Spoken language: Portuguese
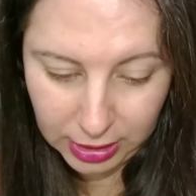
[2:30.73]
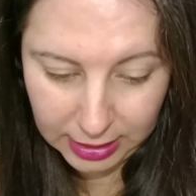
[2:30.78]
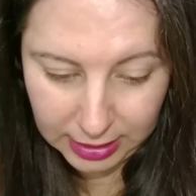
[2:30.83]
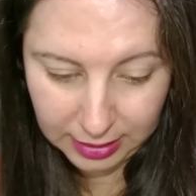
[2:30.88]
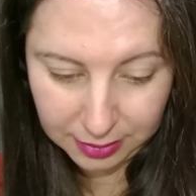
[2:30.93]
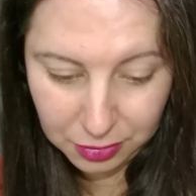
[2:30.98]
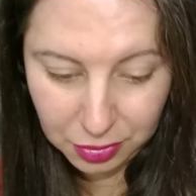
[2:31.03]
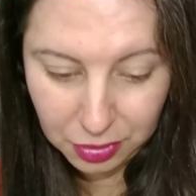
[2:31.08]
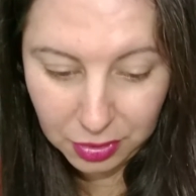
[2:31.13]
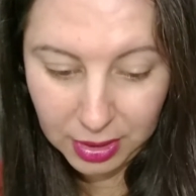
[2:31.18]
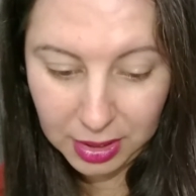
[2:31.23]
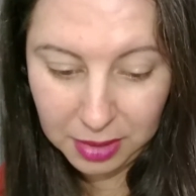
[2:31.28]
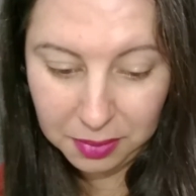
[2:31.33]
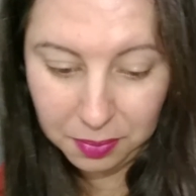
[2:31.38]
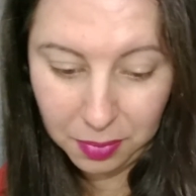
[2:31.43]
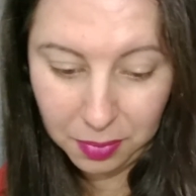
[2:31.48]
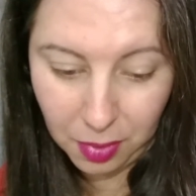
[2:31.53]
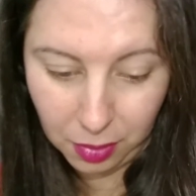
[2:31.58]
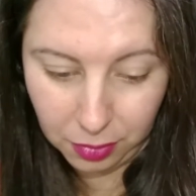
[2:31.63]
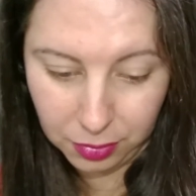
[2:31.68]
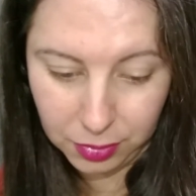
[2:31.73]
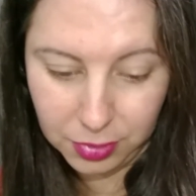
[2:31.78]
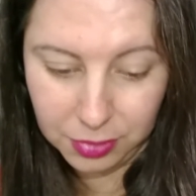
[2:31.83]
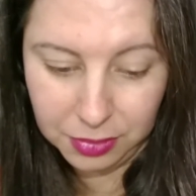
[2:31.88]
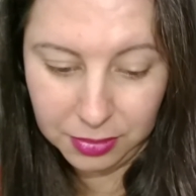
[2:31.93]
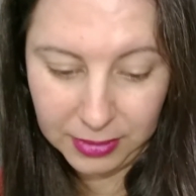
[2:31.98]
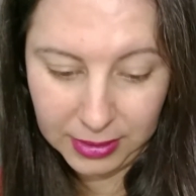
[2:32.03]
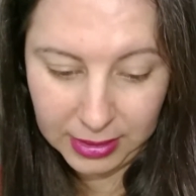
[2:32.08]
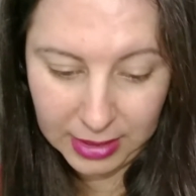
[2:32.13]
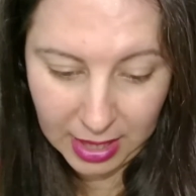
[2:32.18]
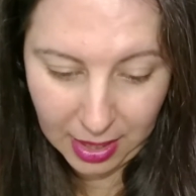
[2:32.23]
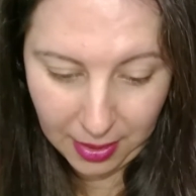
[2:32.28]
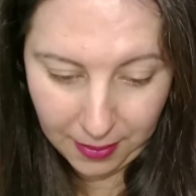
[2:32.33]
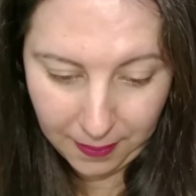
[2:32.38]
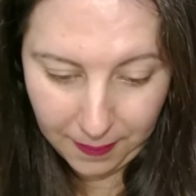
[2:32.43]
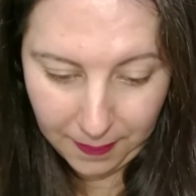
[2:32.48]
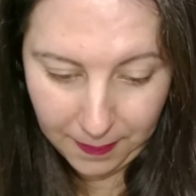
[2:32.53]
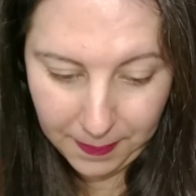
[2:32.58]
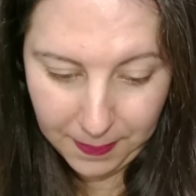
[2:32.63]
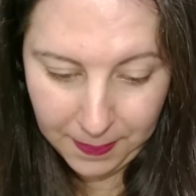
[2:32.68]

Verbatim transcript: amo e ponto final.